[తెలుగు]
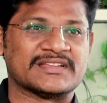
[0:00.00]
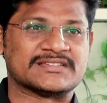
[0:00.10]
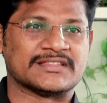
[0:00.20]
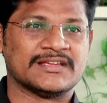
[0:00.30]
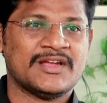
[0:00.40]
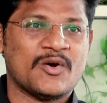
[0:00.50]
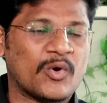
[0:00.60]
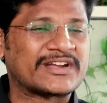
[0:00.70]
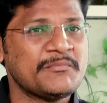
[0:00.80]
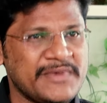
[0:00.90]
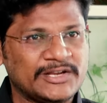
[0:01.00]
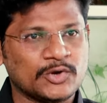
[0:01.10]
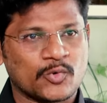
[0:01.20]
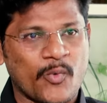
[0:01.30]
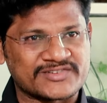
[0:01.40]
పరిస్థితి వాట్ ఐ మీన్ టు
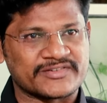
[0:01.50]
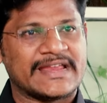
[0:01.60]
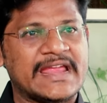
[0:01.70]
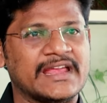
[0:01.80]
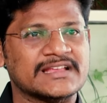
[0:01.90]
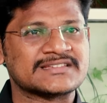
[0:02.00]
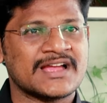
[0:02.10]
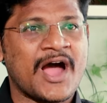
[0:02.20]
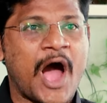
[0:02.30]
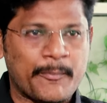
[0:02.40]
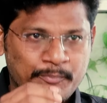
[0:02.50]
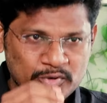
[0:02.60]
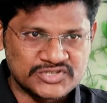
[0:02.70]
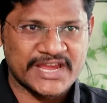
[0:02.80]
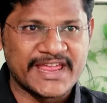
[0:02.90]
క్వశ్చన్ ఈజ్ అప్పు
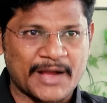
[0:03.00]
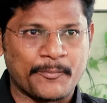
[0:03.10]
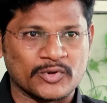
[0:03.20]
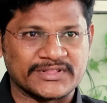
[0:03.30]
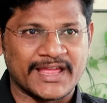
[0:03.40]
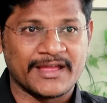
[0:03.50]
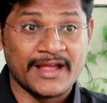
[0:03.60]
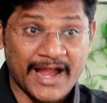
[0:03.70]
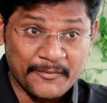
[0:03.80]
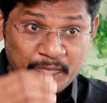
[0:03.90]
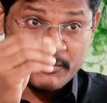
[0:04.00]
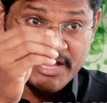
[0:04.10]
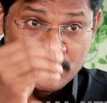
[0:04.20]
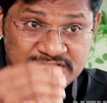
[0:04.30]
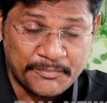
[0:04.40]
చేయకపోతే
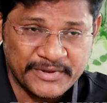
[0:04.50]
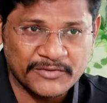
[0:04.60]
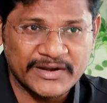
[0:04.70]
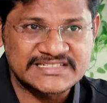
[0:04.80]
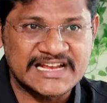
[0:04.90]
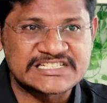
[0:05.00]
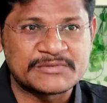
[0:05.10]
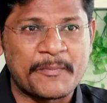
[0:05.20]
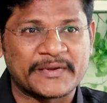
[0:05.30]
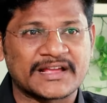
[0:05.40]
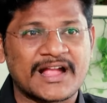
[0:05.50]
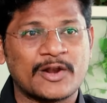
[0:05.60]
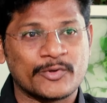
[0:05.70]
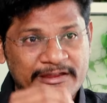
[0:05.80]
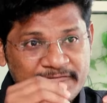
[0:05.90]
మీరు చెప్పినటువంటి సంక్షేమ
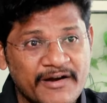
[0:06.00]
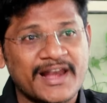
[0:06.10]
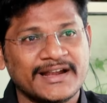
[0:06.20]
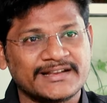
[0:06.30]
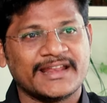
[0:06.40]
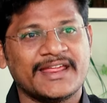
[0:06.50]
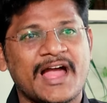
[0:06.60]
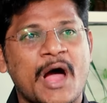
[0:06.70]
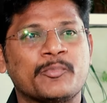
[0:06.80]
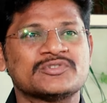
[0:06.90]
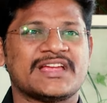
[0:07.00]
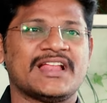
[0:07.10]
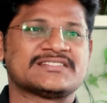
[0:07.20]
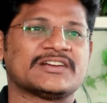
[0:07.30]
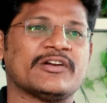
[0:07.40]
పథకాలు ఇవ్వాలంటేనే అప్పు
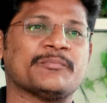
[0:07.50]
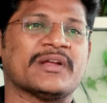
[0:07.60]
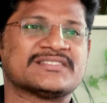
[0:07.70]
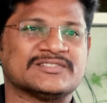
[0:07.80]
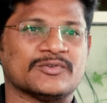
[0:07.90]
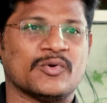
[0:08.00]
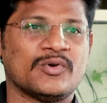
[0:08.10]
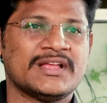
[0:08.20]
చేయాల్సినటువంటి పరిస్థితిలో